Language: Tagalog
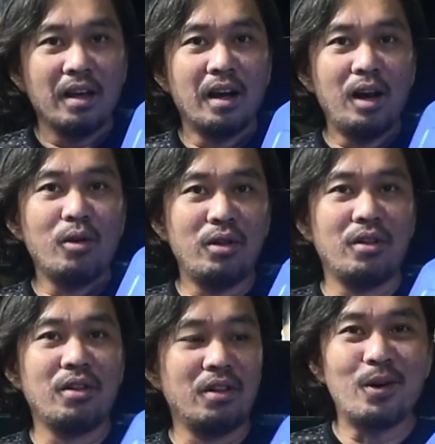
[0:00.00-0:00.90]
galon
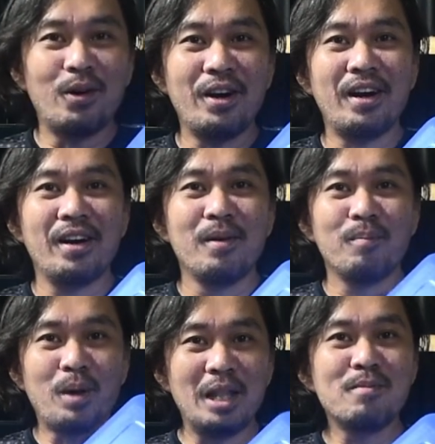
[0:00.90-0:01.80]
or
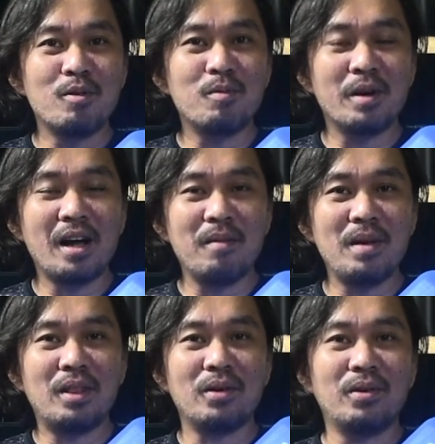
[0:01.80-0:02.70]
pwede mo
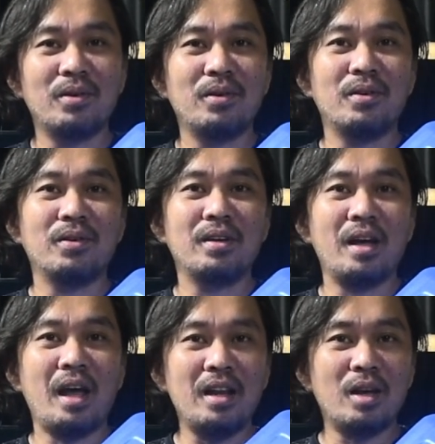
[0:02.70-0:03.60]
magamit o
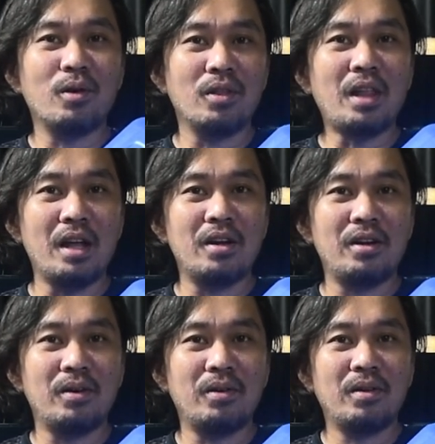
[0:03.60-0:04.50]
any
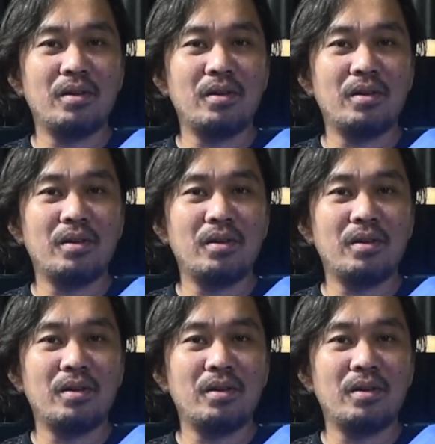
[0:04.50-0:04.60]
container no